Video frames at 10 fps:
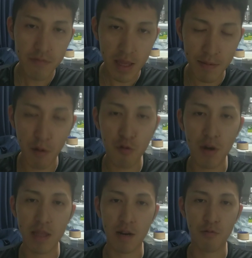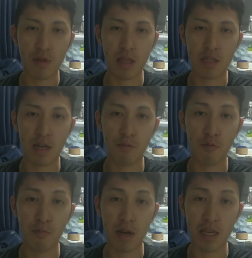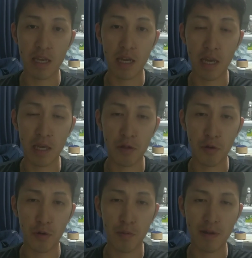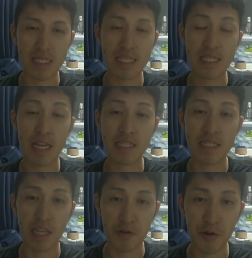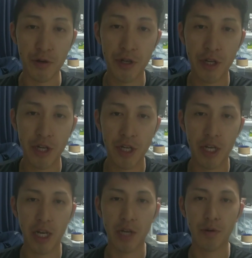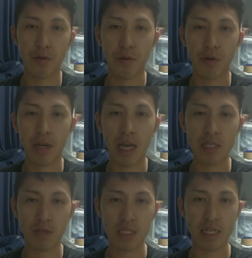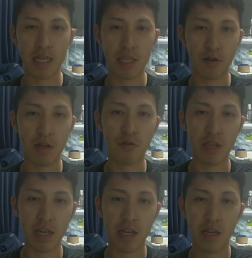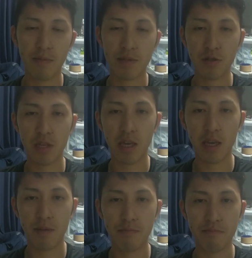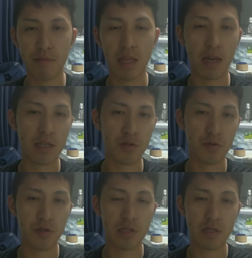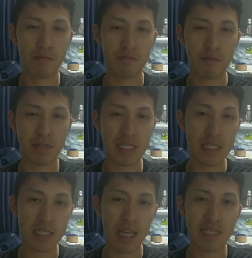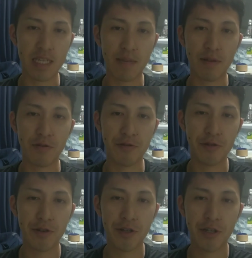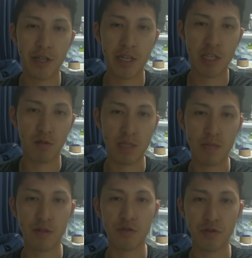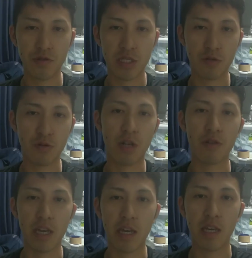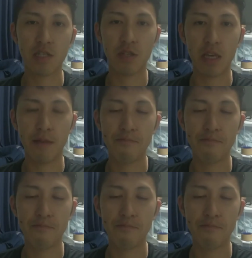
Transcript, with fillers: 僕とかだったら本当になですかほんまに、えーとまあ、人材育成のあの会社を立ち上げたいっていうのがあるので、まあ、それでまあなんかその人材育成ってやっぱりこう人を導く仕事なのでそれで